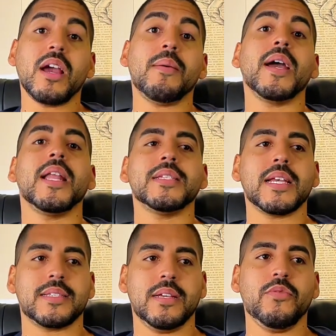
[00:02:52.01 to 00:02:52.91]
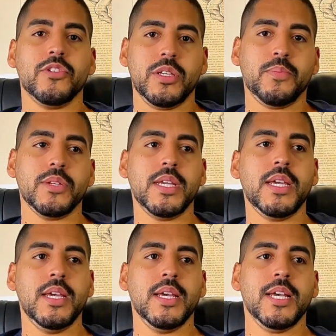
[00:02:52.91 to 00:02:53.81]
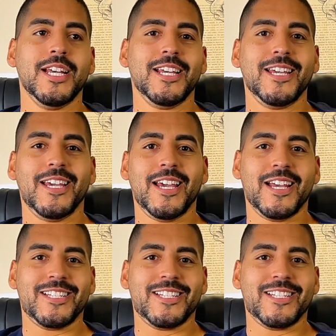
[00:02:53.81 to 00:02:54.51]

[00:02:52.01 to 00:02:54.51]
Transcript: É uma realização você poder é,